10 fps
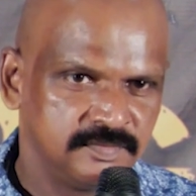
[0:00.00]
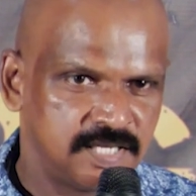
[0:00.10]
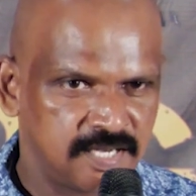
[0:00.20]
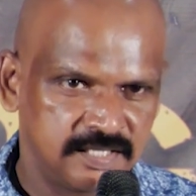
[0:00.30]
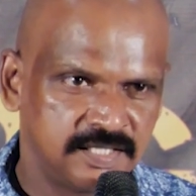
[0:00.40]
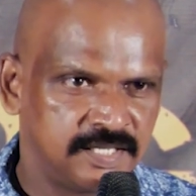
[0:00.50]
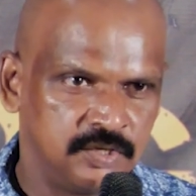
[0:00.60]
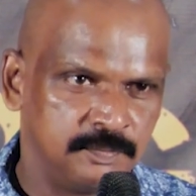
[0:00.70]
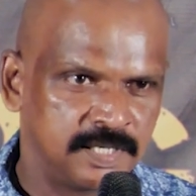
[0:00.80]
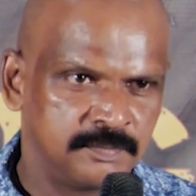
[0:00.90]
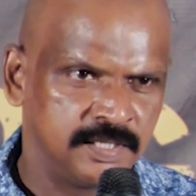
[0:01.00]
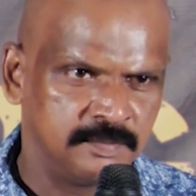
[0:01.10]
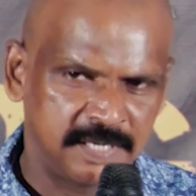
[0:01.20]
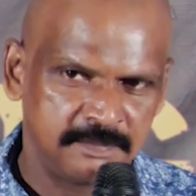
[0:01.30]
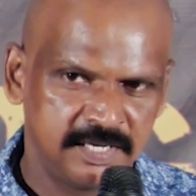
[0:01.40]
నాకు అత్తారిల్లు పర్మ
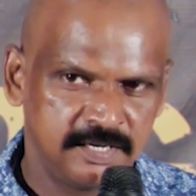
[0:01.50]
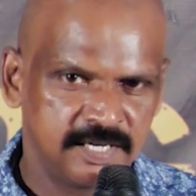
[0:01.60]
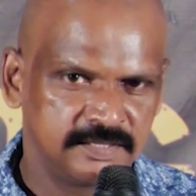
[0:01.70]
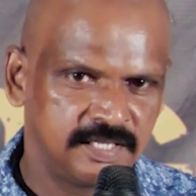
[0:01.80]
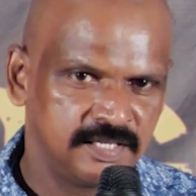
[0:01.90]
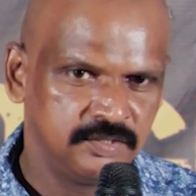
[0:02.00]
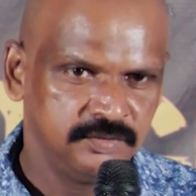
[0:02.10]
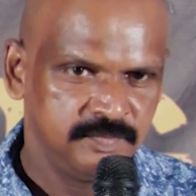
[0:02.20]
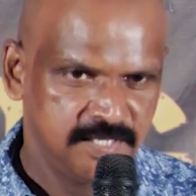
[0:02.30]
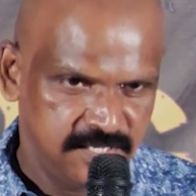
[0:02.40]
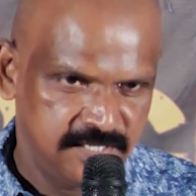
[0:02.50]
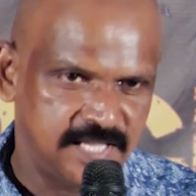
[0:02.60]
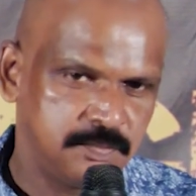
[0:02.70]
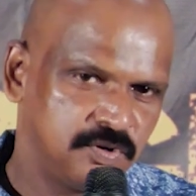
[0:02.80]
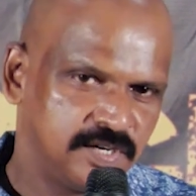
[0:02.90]
పర్మనెంట్గా అత్తారిల్లు ఇది
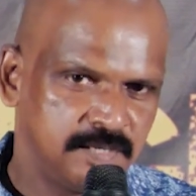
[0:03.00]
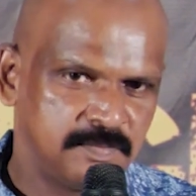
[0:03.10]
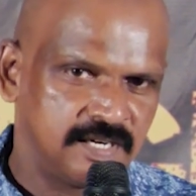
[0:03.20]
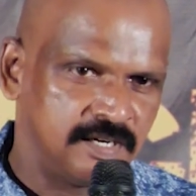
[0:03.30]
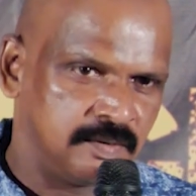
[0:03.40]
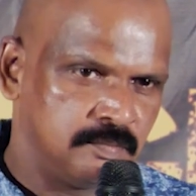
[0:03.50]
అయిపోగానే మళ్ళీ